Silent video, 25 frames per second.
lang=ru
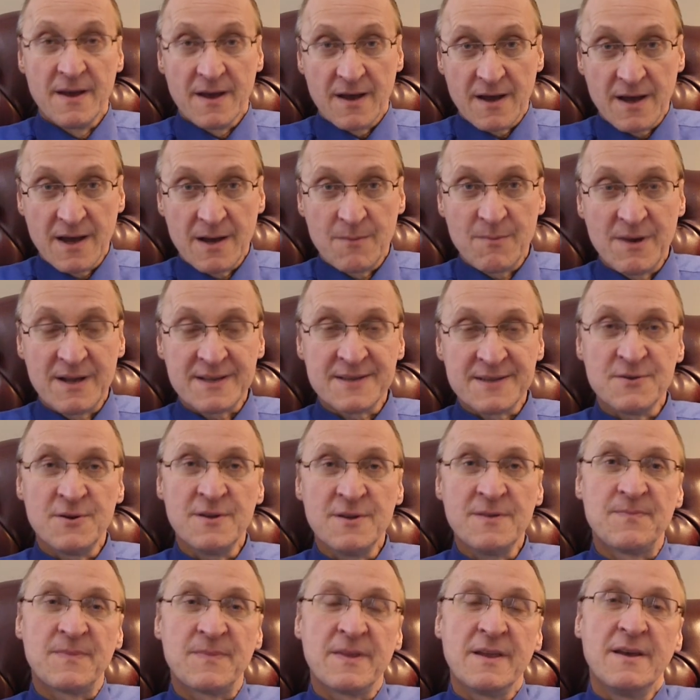А
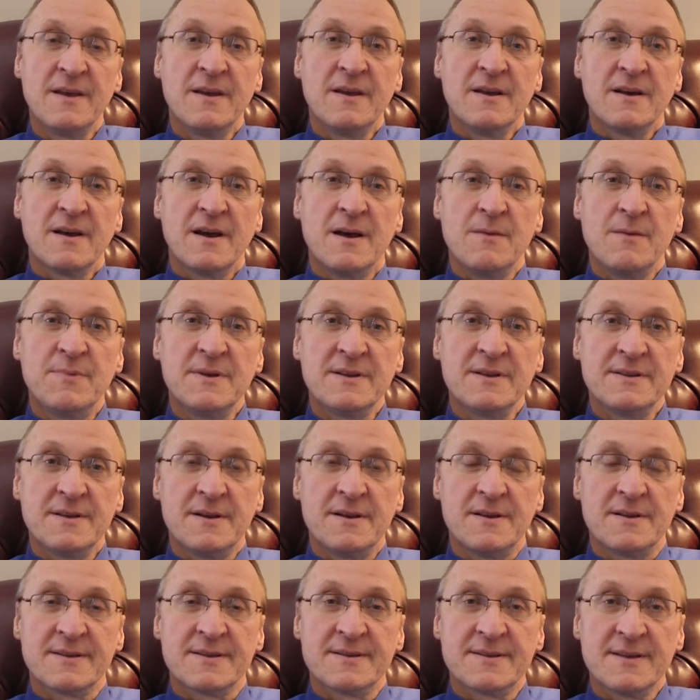Amazon
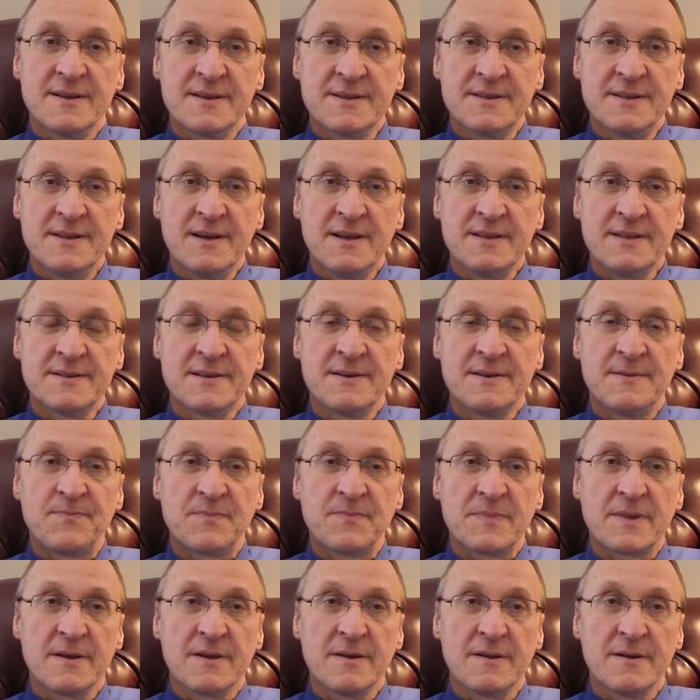обязал создать
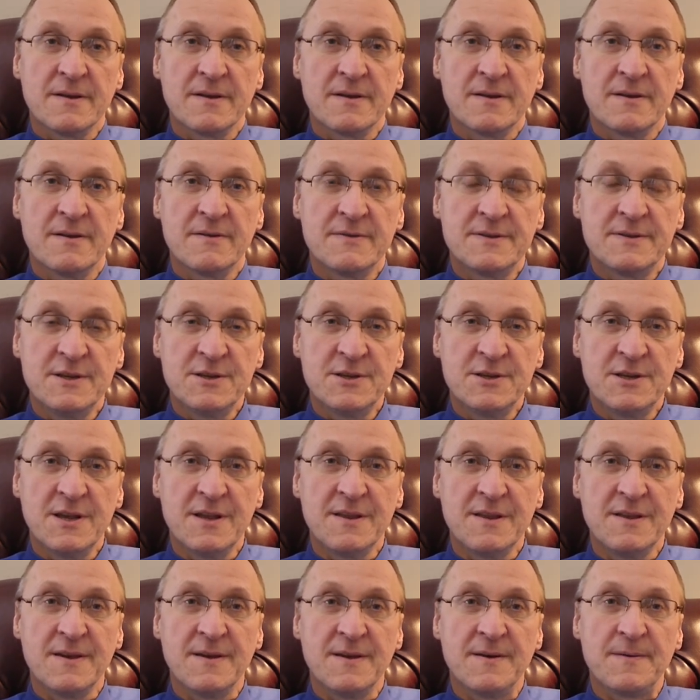в
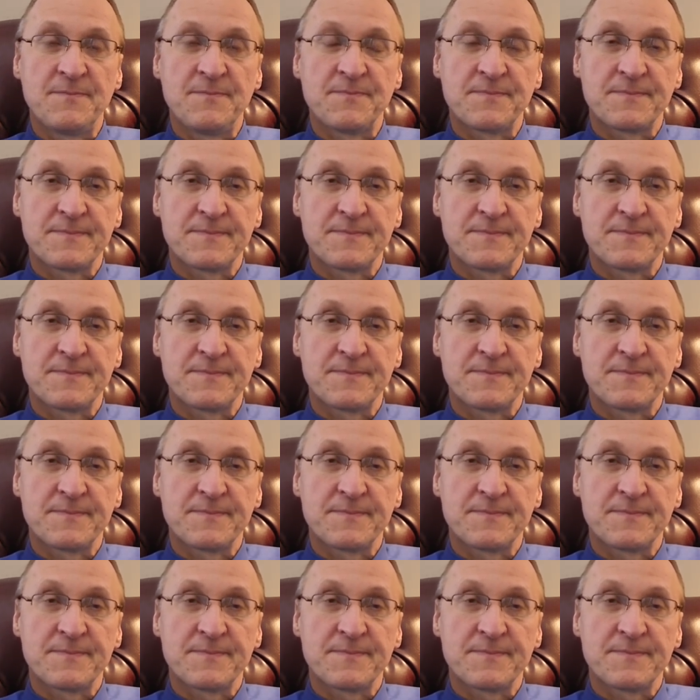течение